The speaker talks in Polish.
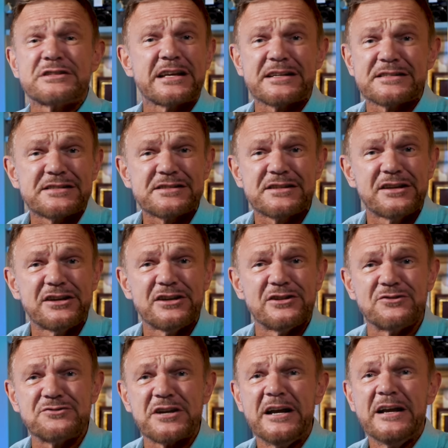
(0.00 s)
zaraz
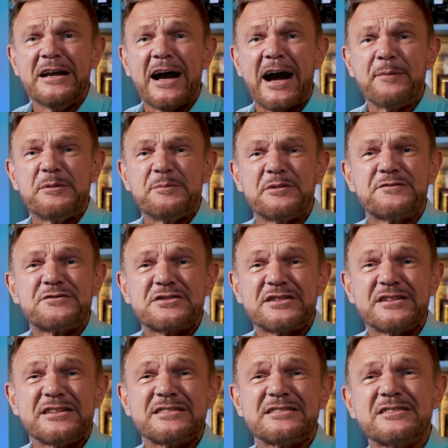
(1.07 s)
zginąć, a mimo
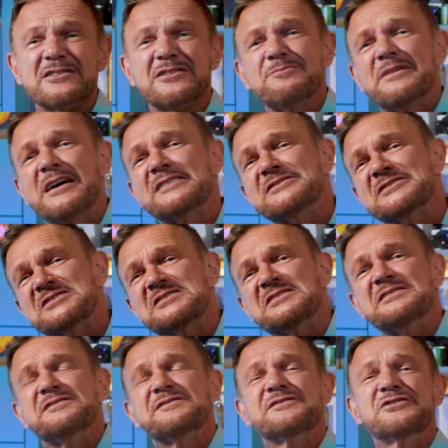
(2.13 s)
wszystko ma
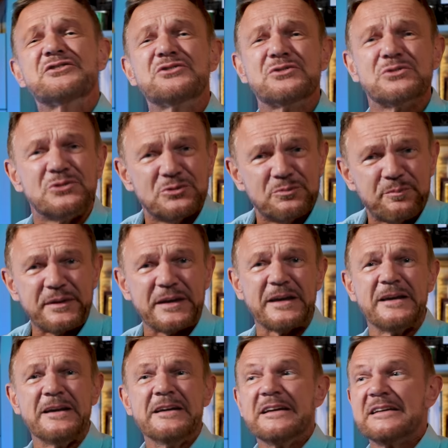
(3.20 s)
to w dupie.
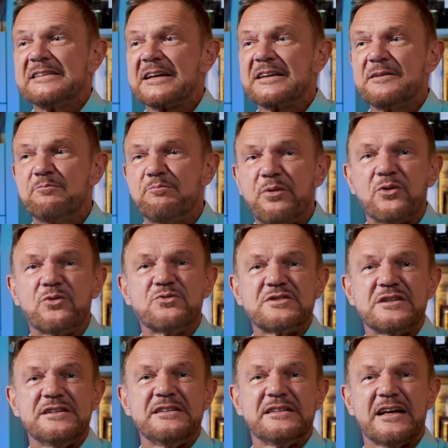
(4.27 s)
Taki Boguś
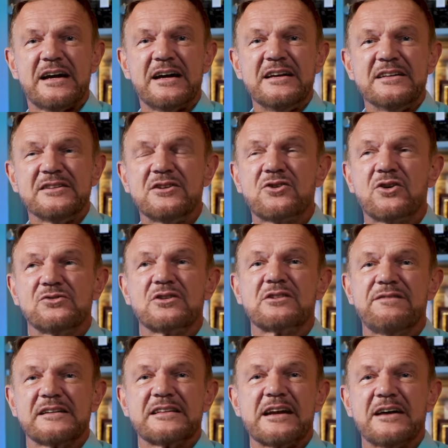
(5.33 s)
Linda, tylko do
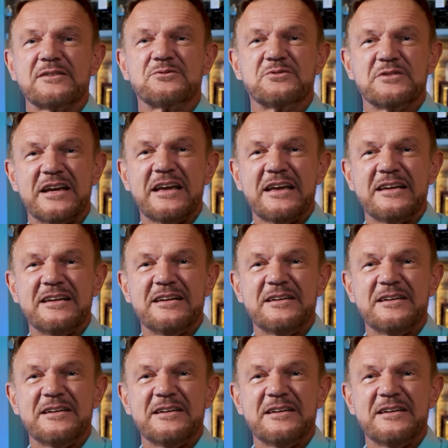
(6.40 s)
kwadratu, nie?